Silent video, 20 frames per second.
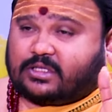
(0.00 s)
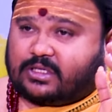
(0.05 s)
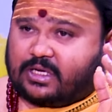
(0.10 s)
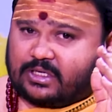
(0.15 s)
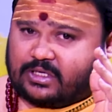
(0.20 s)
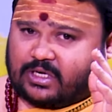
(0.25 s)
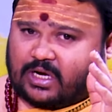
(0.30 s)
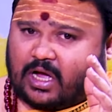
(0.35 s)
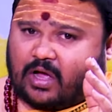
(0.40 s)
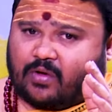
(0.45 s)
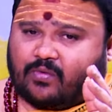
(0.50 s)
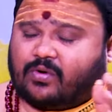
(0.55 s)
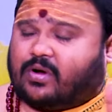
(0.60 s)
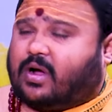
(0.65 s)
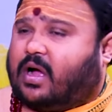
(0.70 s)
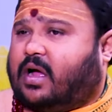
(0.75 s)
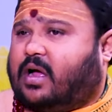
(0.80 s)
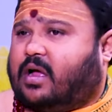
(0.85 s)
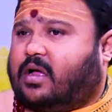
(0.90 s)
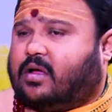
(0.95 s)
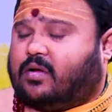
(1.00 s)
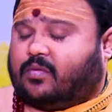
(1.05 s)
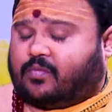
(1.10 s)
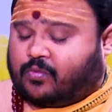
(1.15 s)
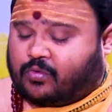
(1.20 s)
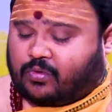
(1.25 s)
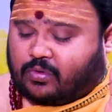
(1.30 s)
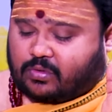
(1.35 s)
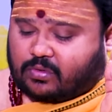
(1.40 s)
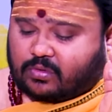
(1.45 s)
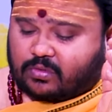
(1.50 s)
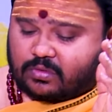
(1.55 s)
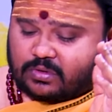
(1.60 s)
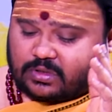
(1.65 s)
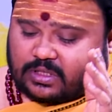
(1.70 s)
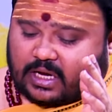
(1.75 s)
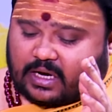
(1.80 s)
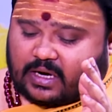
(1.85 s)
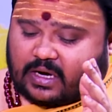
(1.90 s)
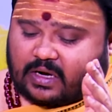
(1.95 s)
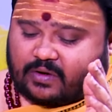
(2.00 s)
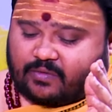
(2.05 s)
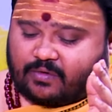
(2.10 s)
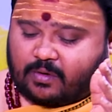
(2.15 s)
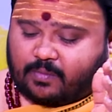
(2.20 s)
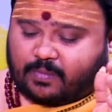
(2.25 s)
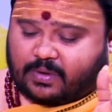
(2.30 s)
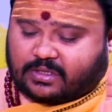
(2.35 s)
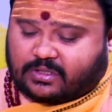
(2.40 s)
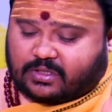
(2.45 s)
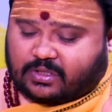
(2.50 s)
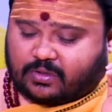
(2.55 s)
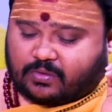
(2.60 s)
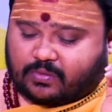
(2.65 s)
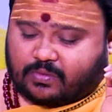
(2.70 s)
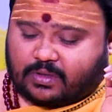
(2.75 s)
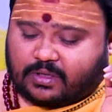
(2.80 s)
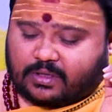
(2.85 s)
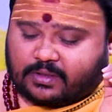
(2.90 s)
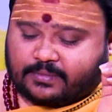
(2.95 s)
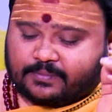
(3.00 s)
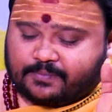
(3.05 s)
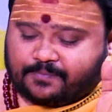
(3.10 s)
సజావుగా ముందుకు సాగేటువంటి పరిస్థితి ఉంది